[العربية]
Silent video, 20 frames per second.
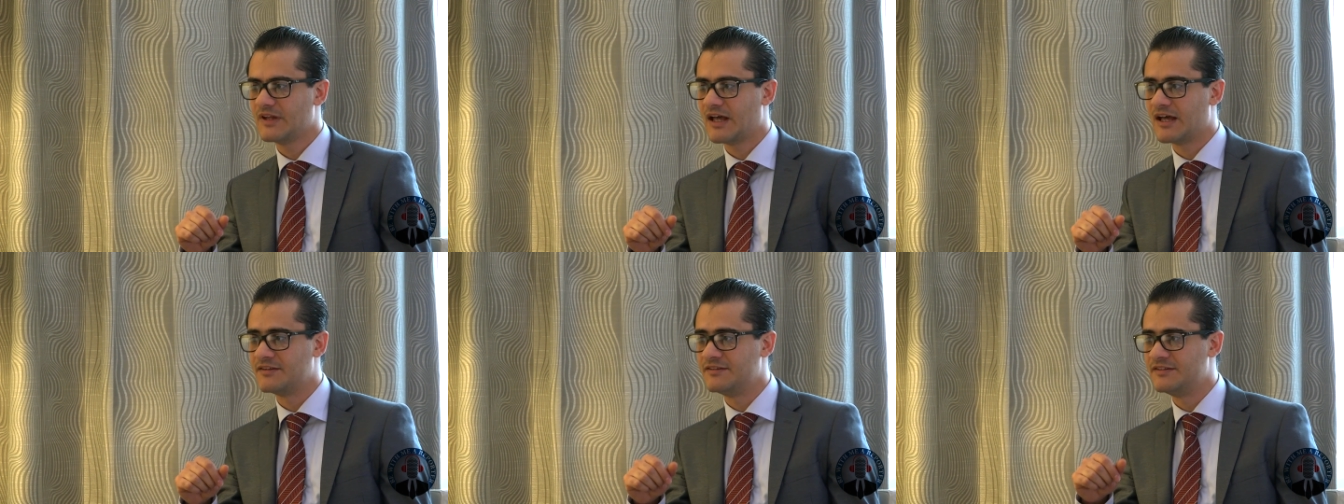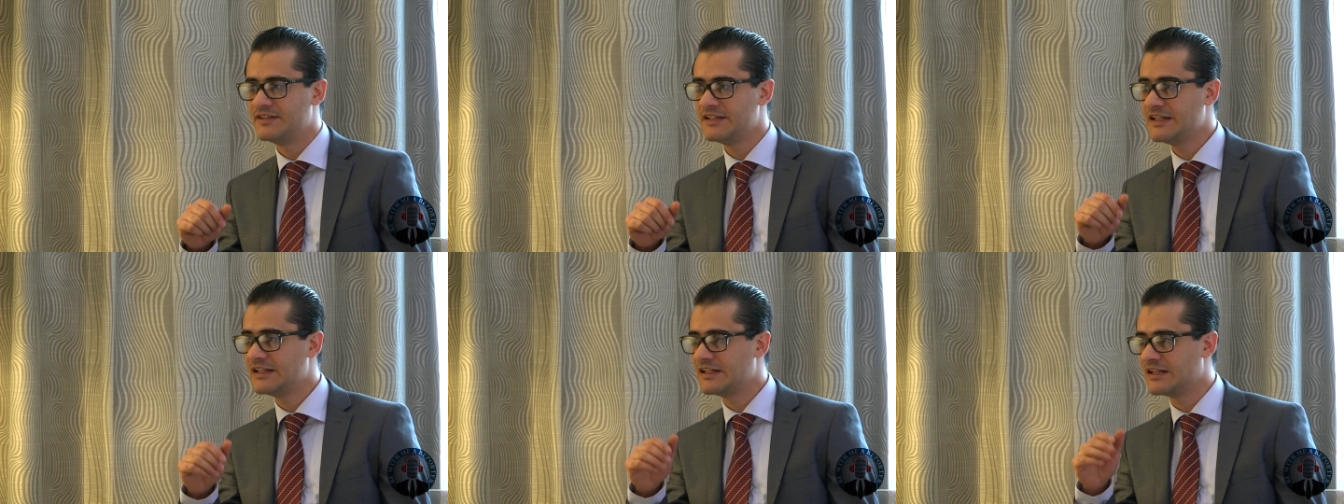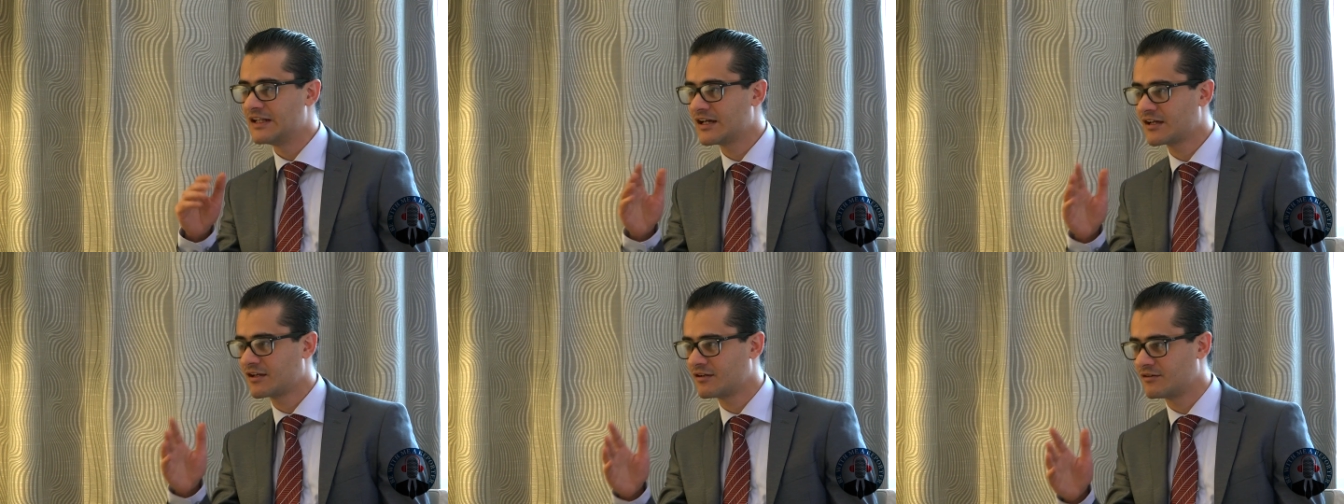
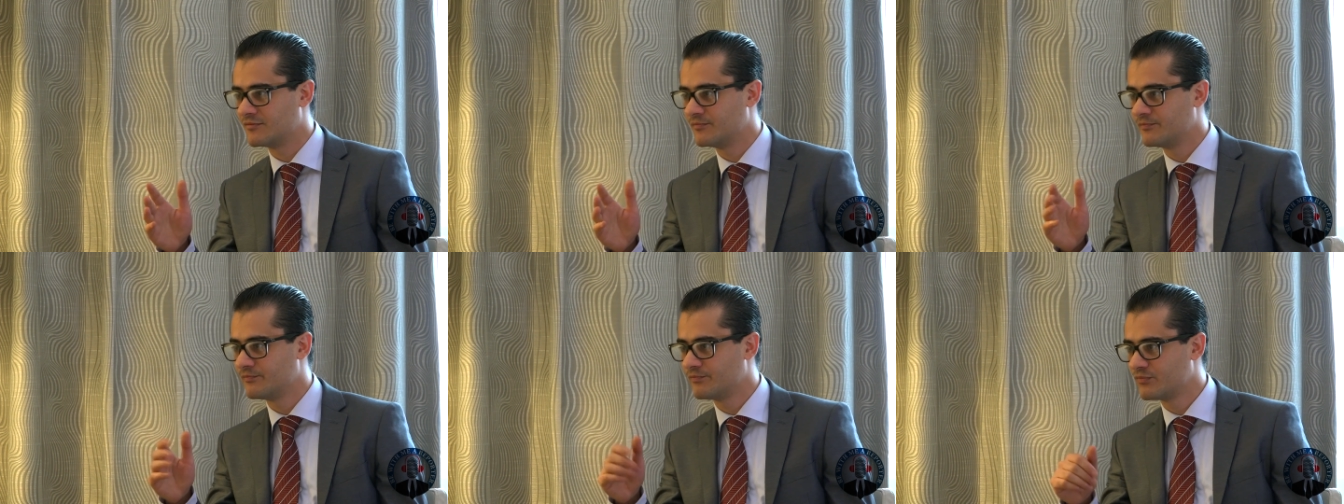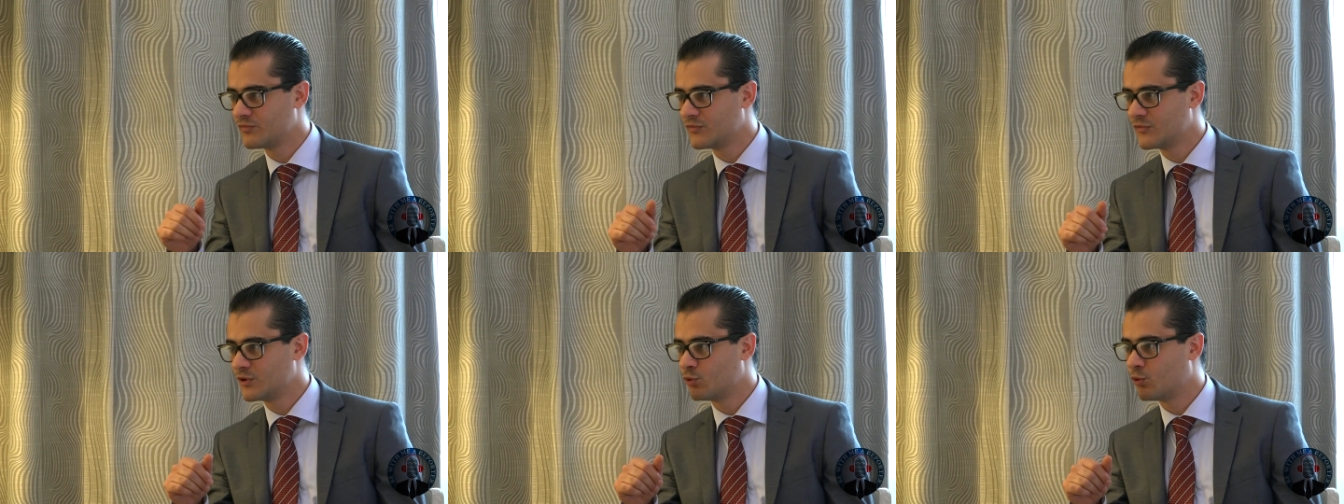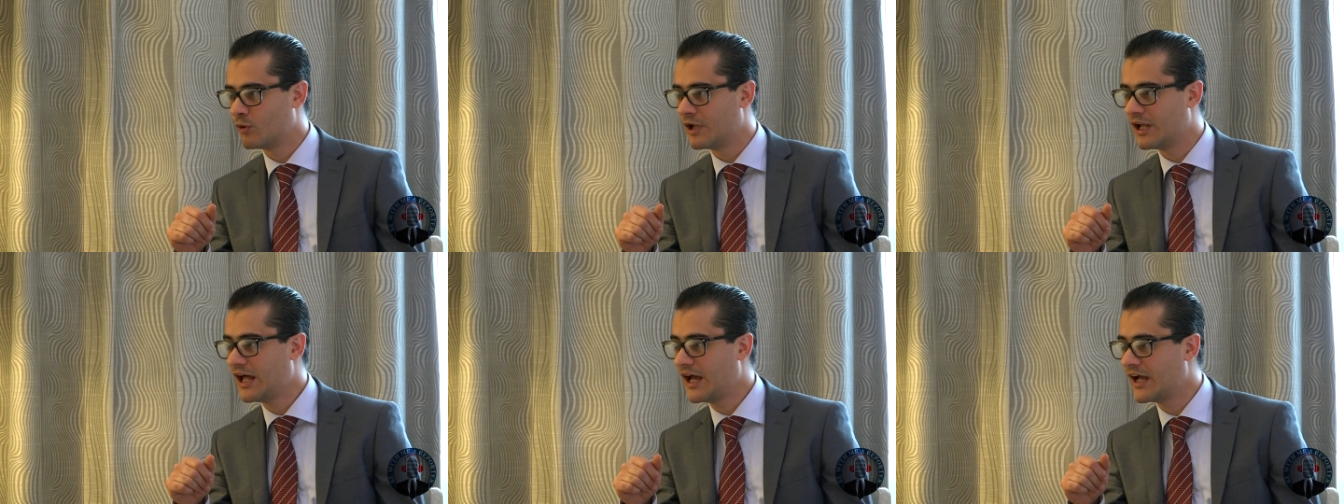الدين لك
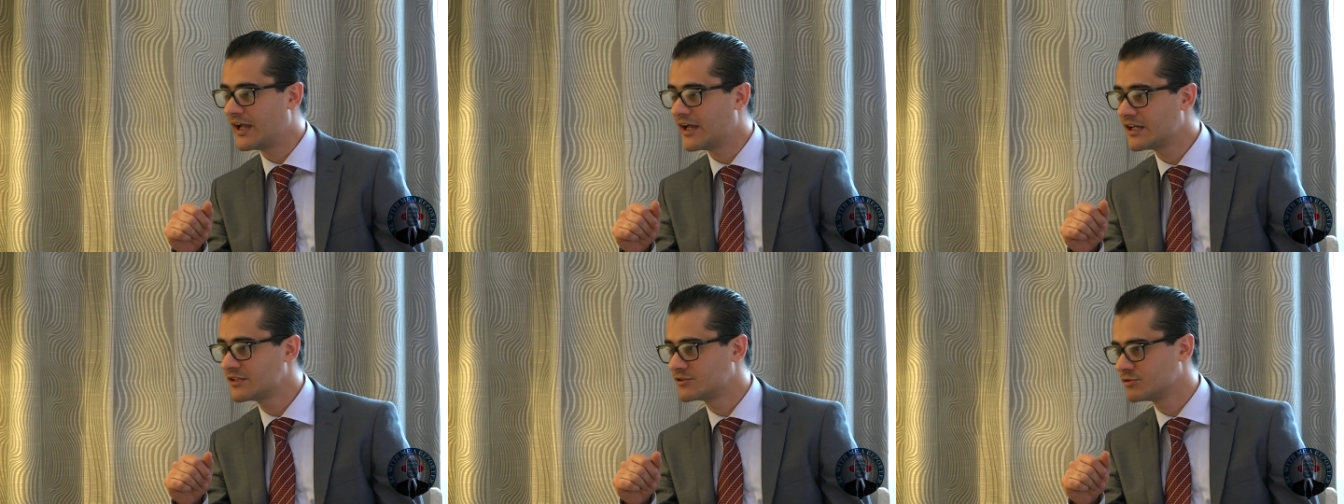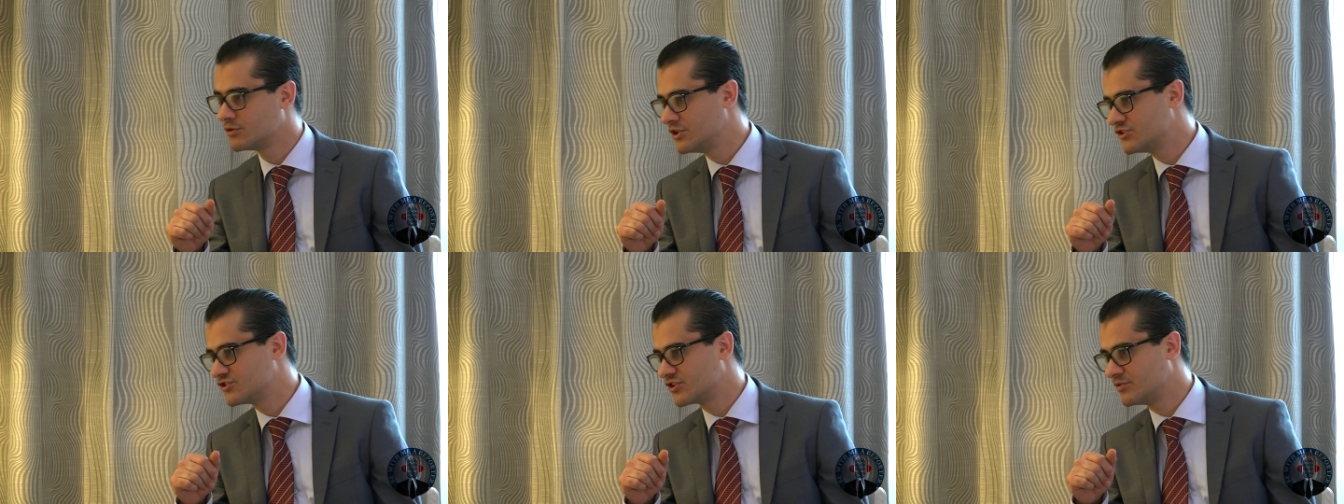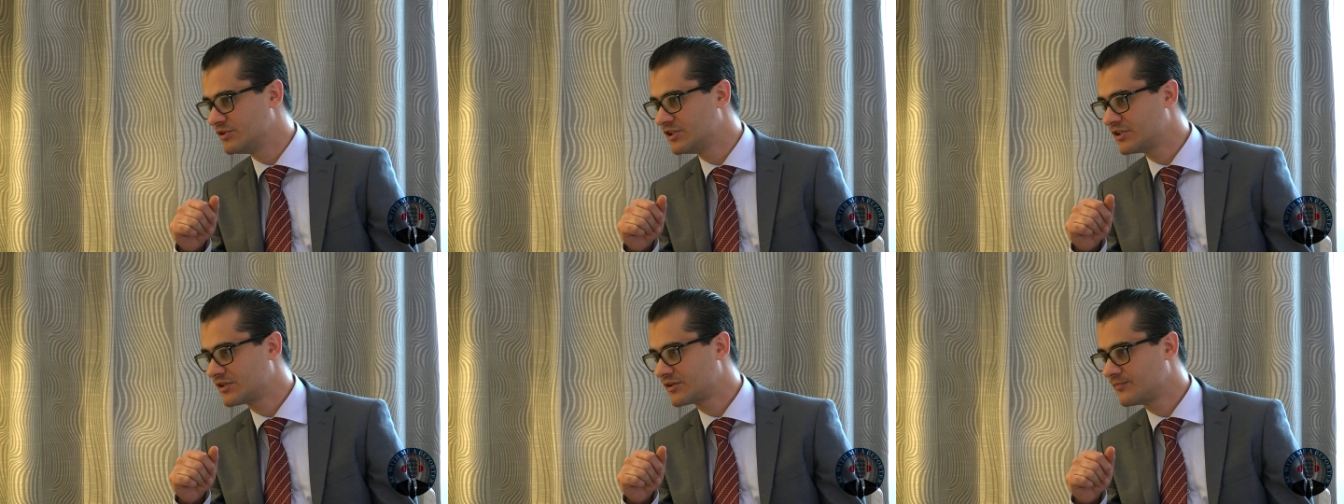والحياة
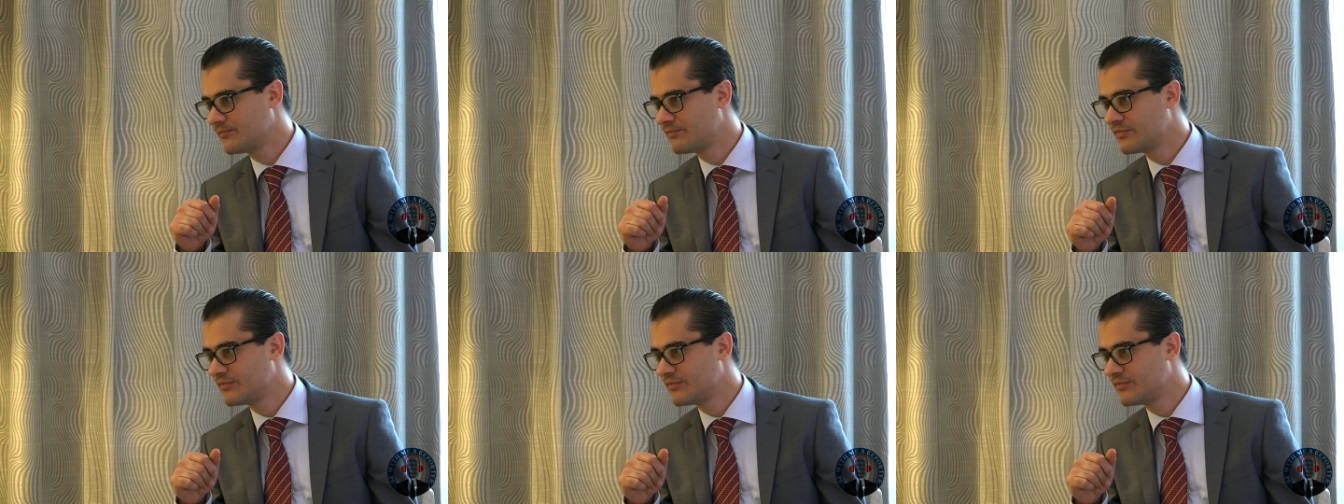للجميع